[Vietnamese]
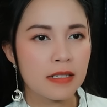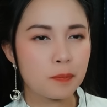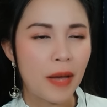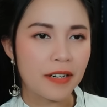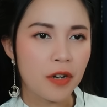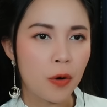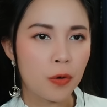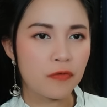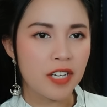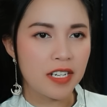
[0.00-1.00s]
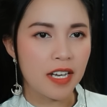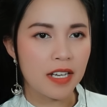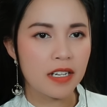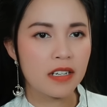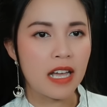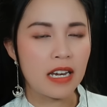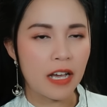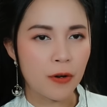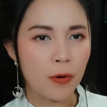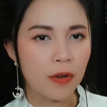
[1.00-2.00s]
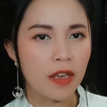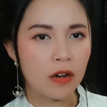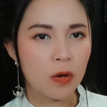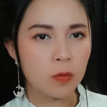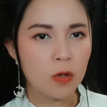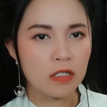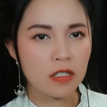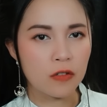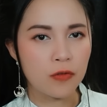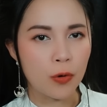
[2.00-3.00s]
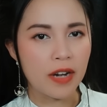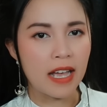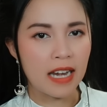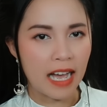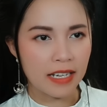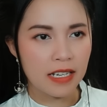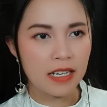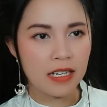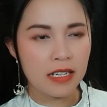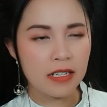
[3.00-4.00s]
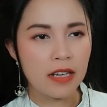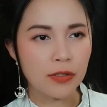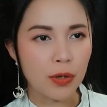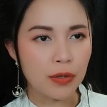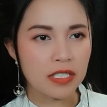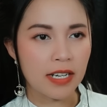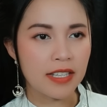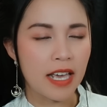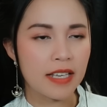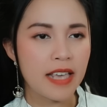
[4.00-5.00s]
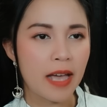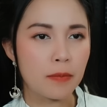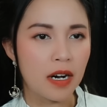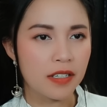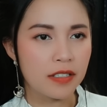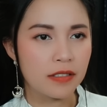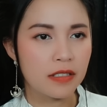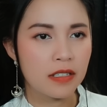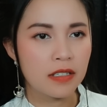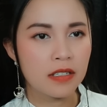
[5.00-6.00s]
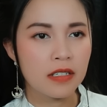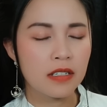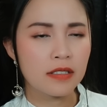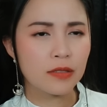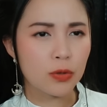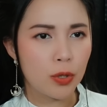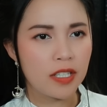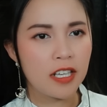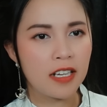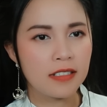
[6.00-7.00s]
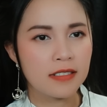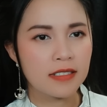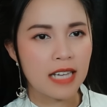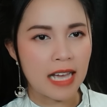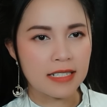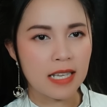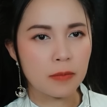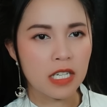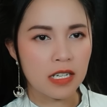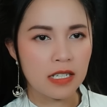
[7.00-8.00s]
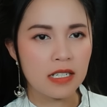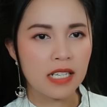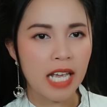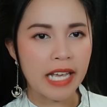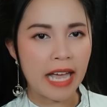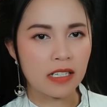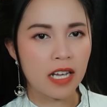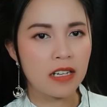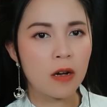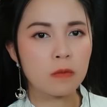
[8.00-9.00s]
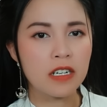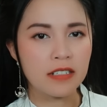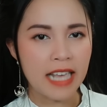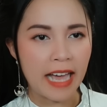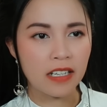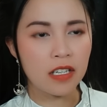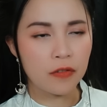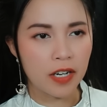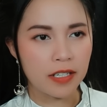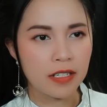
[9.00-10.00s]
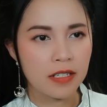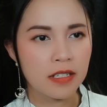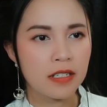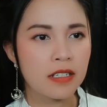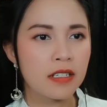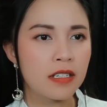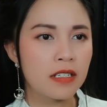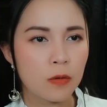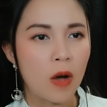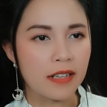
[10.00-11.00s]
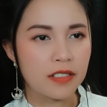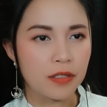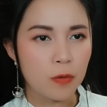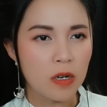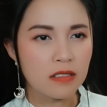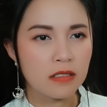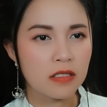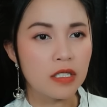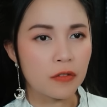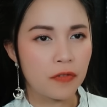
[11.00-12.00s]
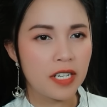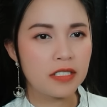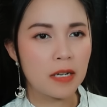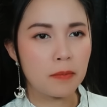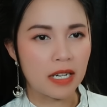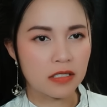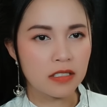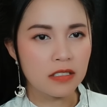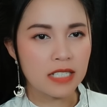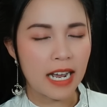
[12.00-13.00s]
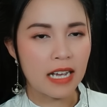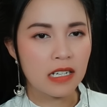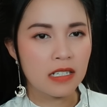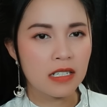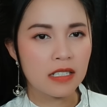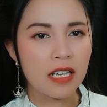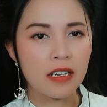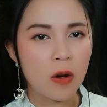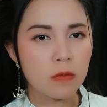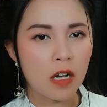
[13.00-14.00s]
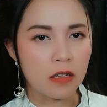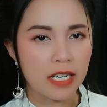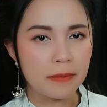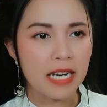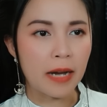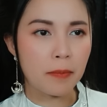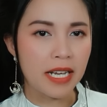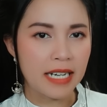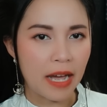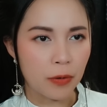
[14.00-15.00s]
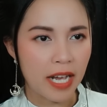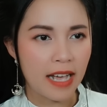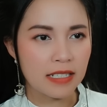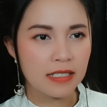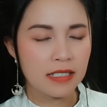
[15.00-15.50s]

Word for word: Ban đầu vì nghĩ đây là đồ do khúc quân sư phụ để lại, nên tôi sẽ dễ dàng mở được. Tuy nhiên, càng xem kỹ thì càng thấy không đơn giản như vậy. Ngoài chữ quân được viết trên mặt trương ra, thì không còn điểm đặc biệt nào khác.